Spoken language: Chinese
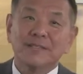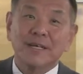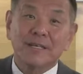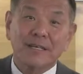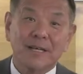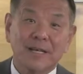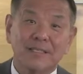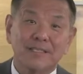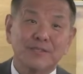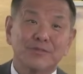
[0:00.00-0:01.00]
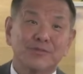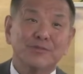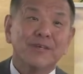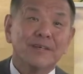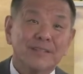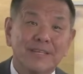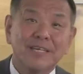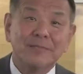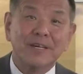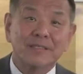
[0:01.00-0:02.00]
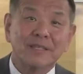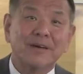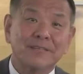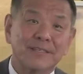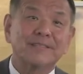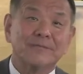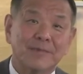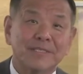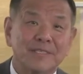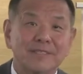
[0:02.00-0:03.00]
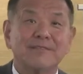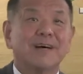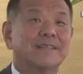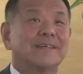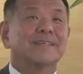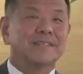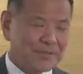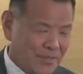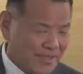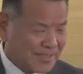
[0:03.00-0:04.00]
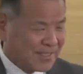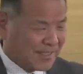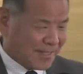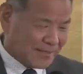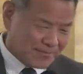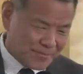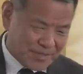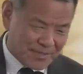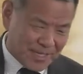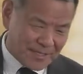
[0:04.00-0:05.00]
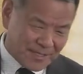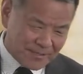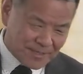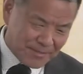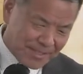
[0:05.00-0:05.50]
才看清楚那边到底怎么兴旺的啊！好，就是看看到什么